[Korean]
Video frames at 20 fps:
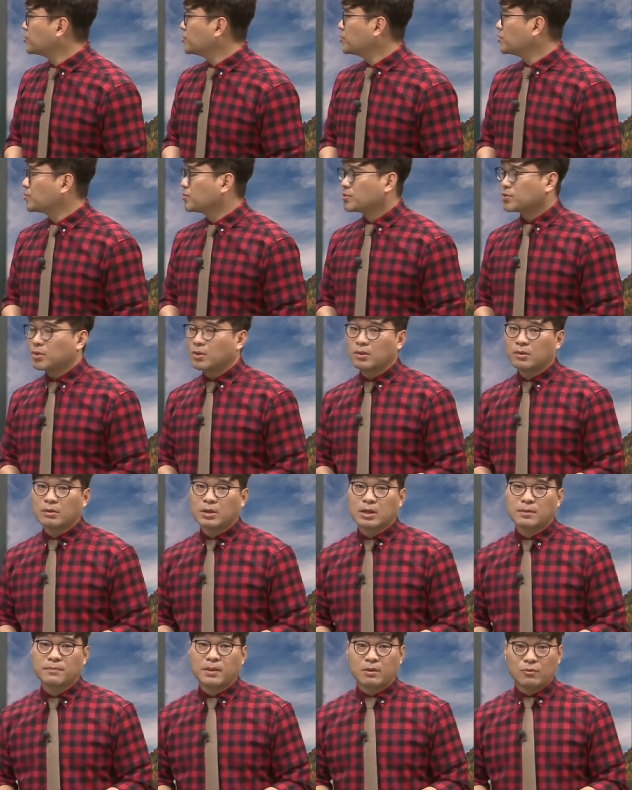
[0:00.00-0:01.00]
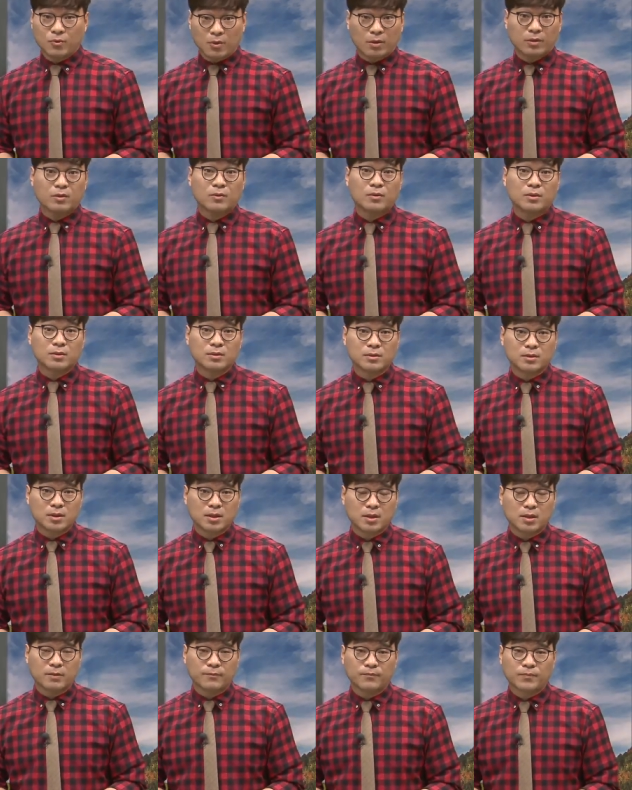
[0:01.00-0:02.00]
수능 국어가 매우
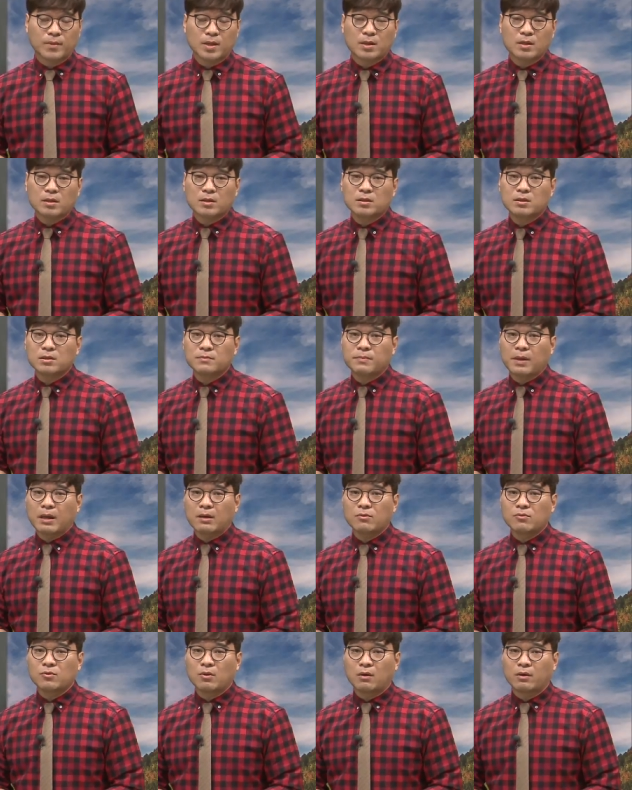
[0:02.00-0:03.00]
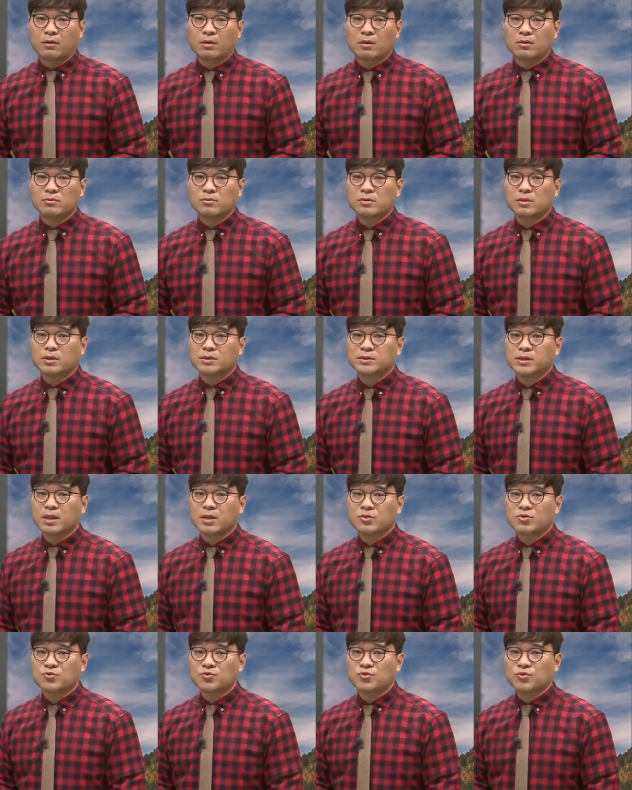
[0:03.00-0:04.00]
어려웠는데, 그 매우 어려운
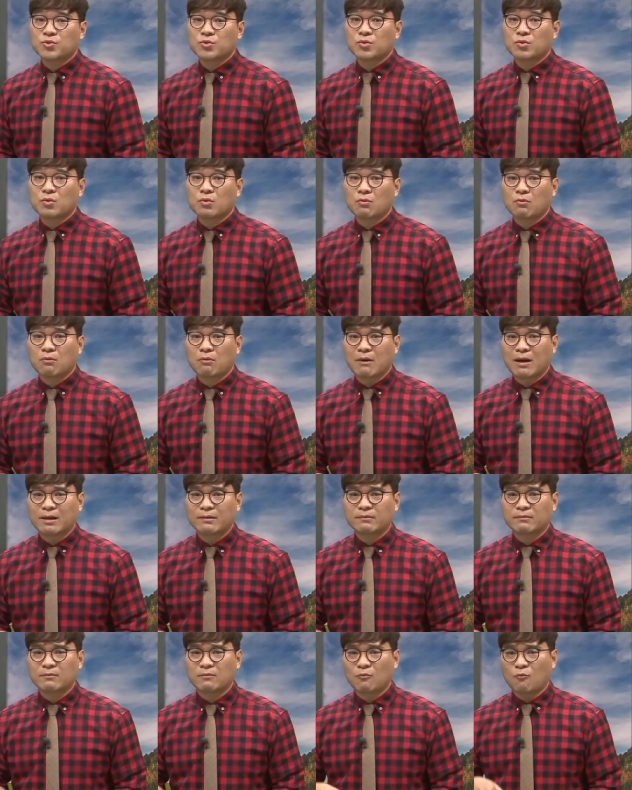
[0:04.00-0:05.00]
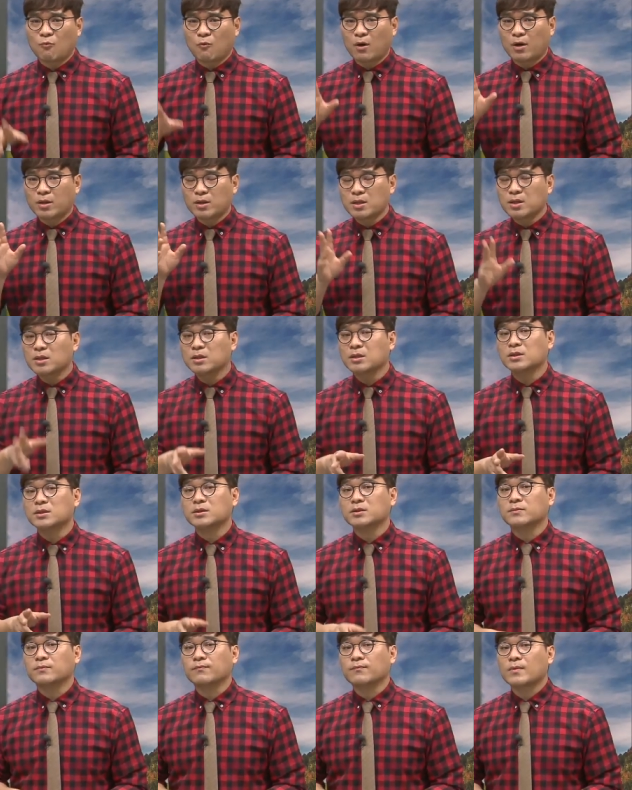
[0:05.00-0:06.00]
것의 주요한
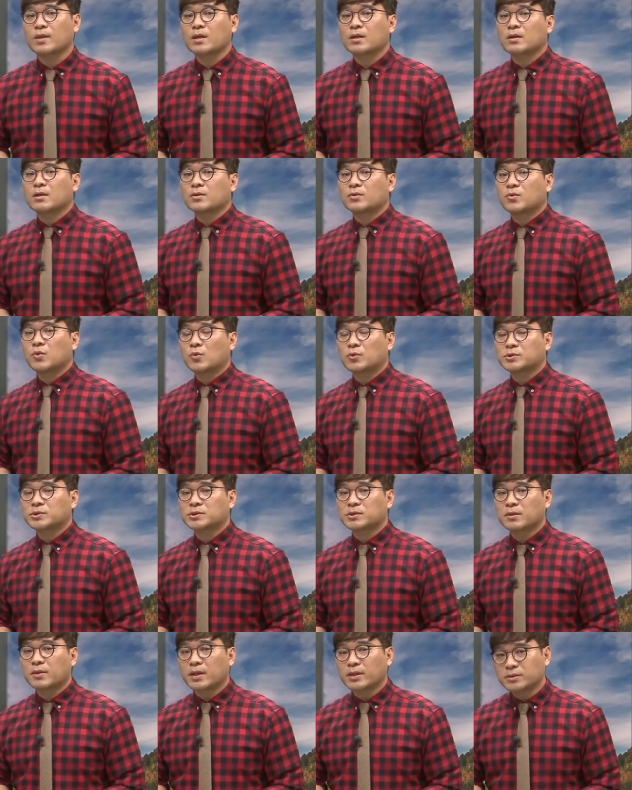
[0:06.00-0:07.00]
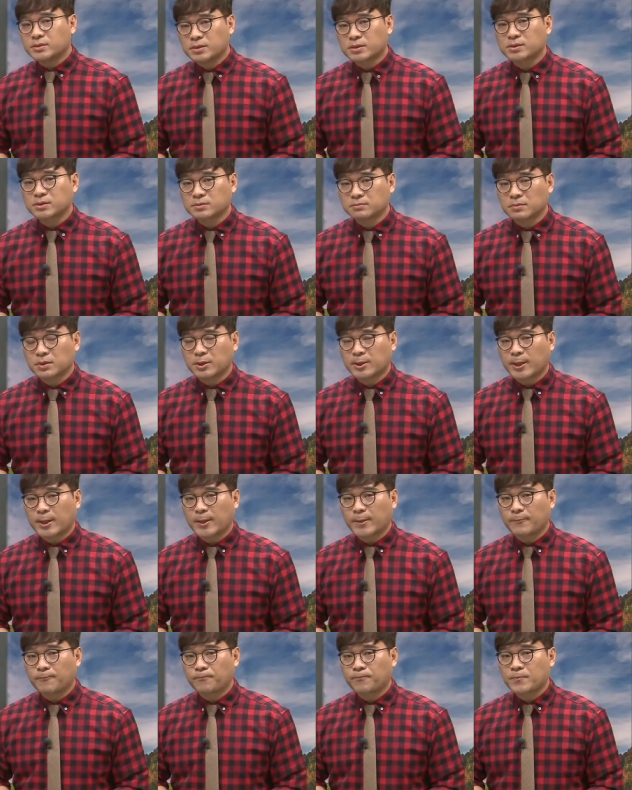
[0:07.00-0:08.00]
원인은 독서에
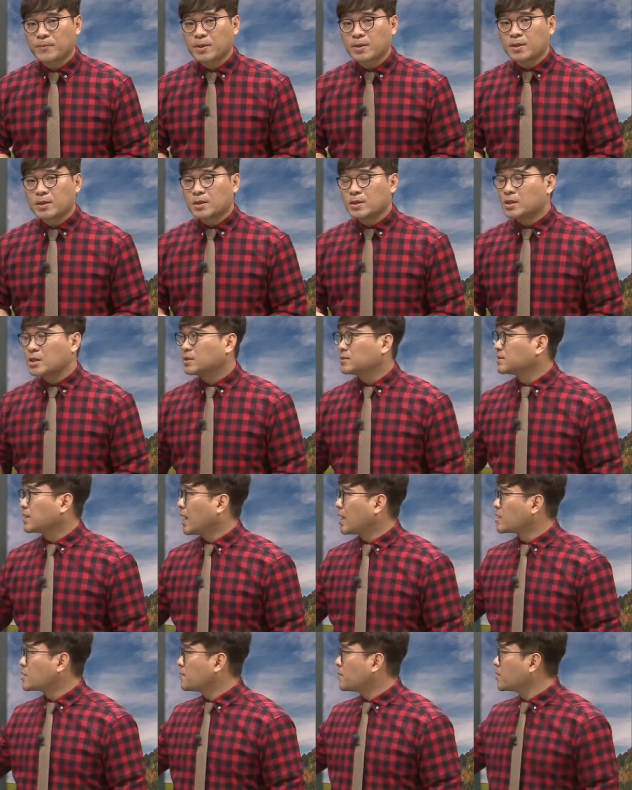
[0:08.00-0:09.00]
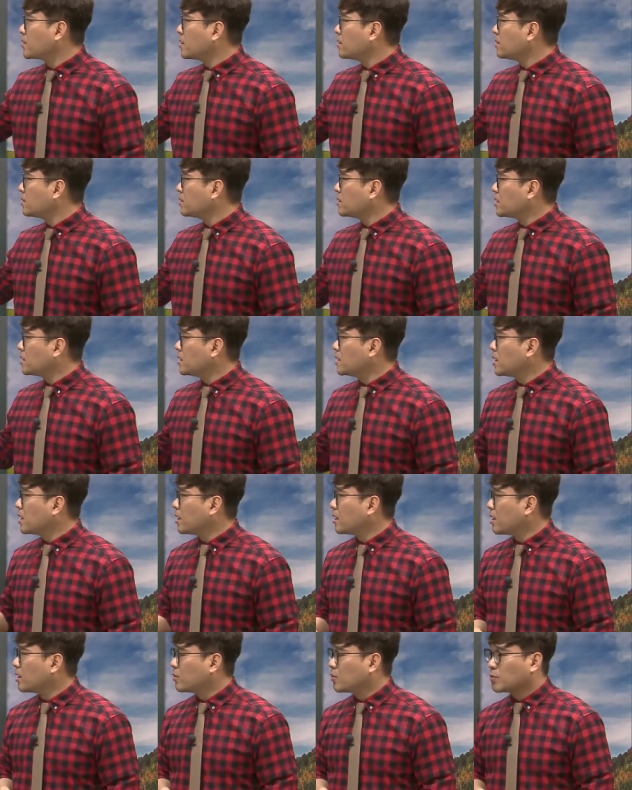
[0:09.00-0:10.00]
있었습니다. 이게 사십 퍼센트
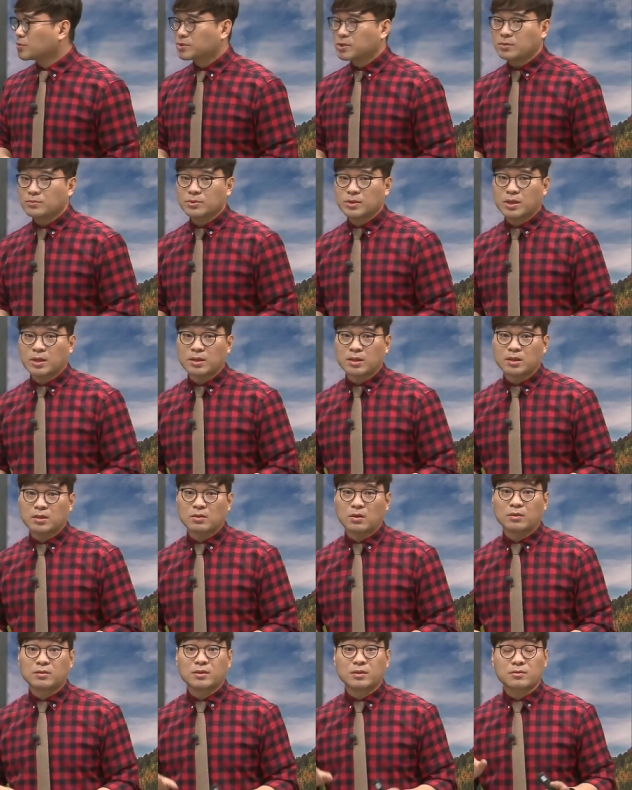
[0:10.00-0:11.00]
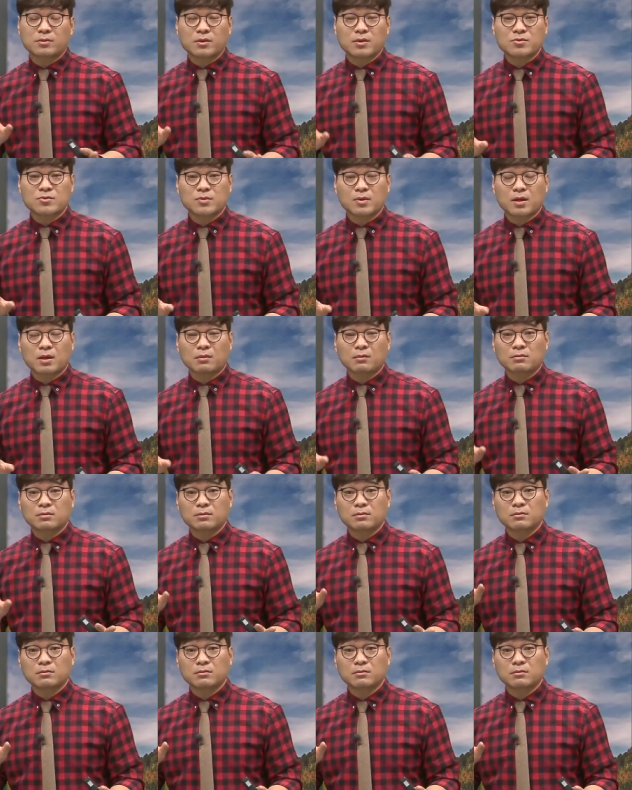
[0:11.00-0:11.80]
이하의 독서 문항이 십오 개 중에